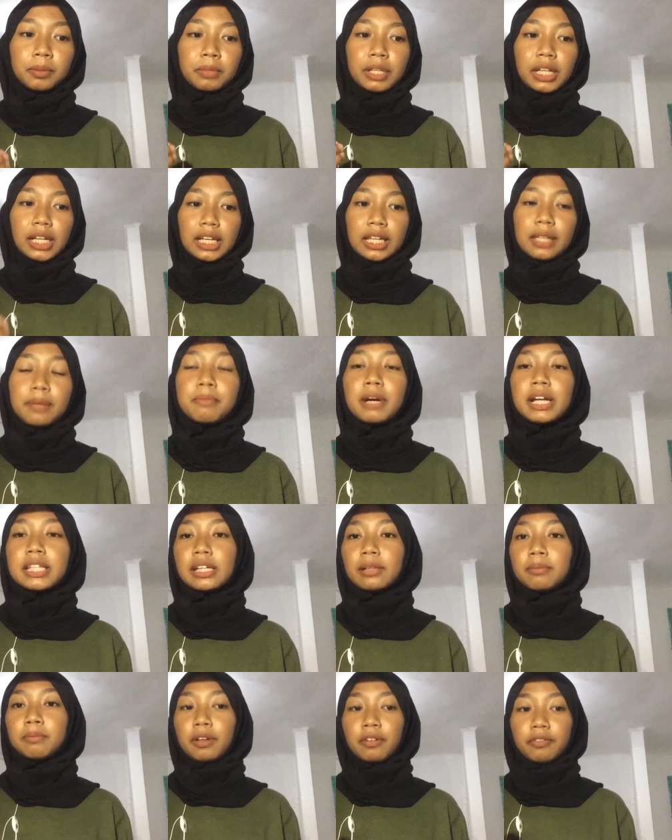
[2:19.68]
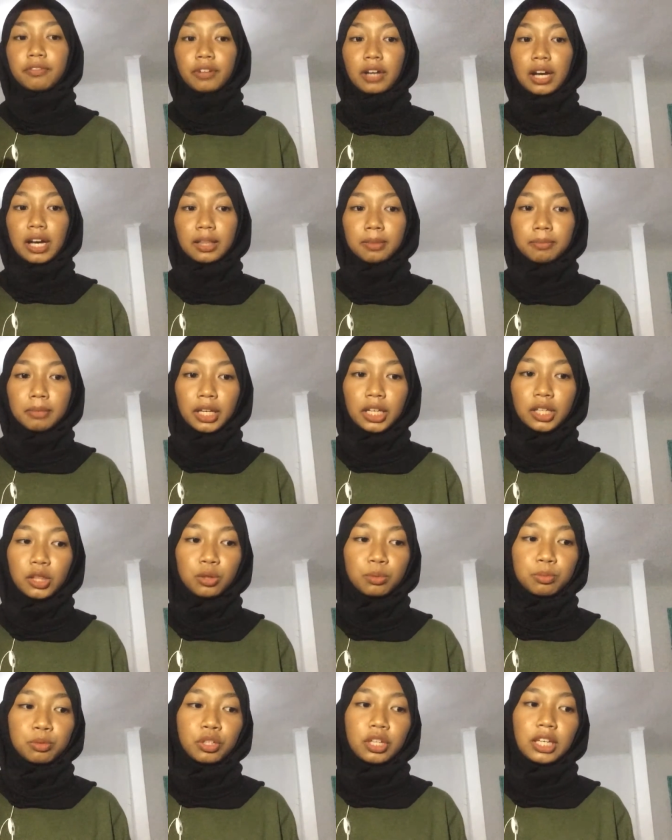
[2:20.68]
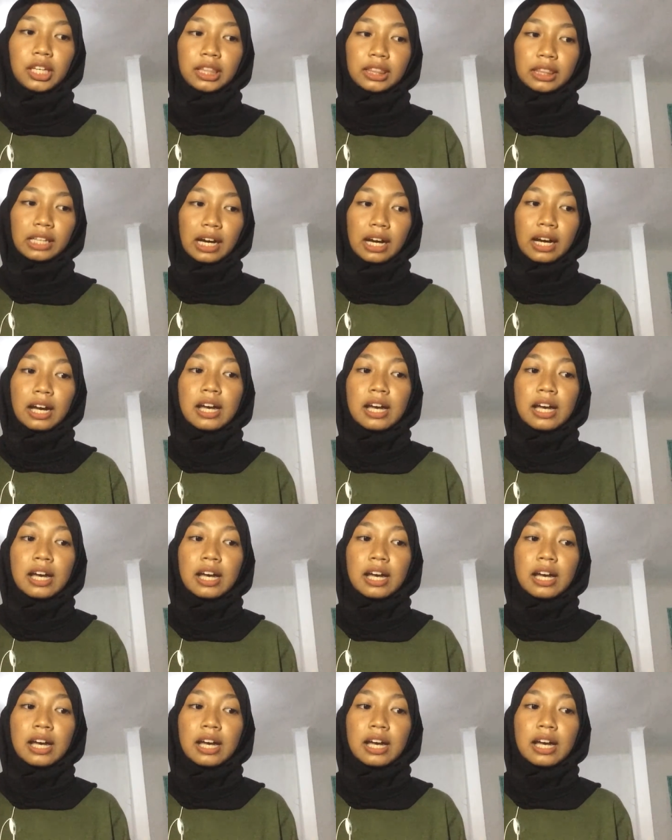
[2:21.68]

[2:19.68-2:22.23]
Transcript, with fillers: memiliki banyak manfaat bagi tubuh kita.